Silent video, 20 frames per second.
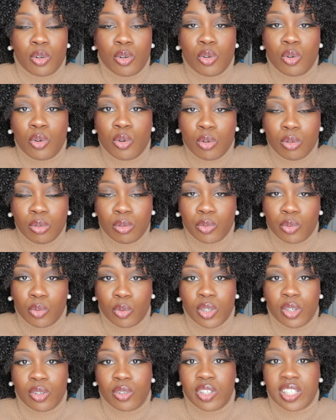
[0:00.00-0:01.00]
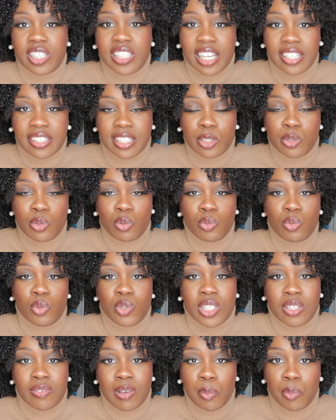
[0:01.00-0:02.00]
l'eau, donc l'hydratation, de
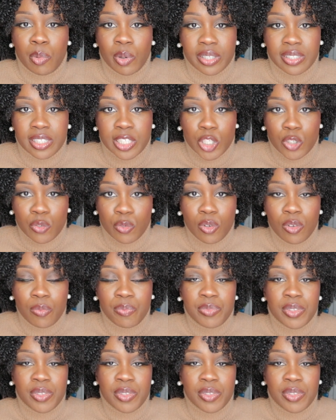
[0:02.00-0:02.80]
s'évaporer des cheveux,